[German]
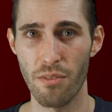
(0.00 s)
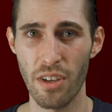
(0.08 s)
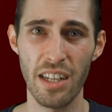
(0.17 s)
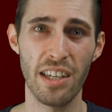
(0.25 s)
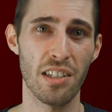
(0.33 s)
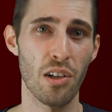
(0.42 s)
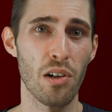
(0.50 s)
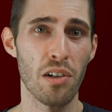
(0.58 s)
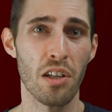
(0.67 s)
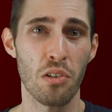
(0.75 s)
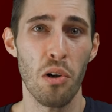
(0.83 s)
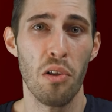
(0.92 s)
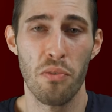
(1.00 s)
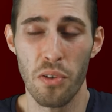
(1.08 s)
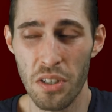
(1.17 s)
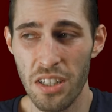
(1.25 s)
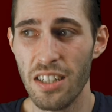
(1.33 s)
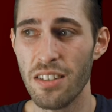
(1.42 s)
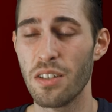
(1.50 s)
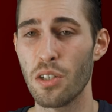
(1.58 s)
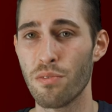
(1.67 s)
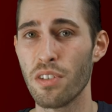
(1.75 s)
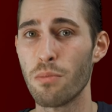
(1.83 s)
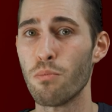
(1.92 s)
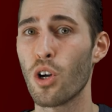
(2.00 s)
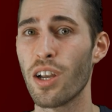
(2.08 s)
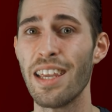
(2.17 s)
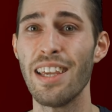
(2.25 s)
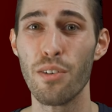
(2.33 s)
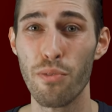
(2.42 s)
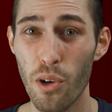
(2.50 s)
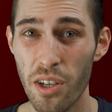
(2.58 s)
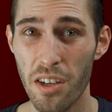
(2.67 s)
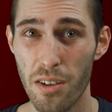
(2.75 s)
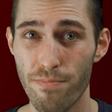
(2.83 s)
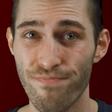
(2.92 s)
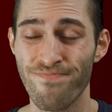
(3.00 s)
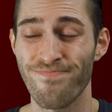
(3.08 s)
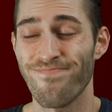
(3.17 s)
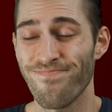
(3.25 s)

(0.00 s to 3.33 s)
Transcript: Weniger toll natürlich für die, die sich auf ihren Mokka E gefreut haben.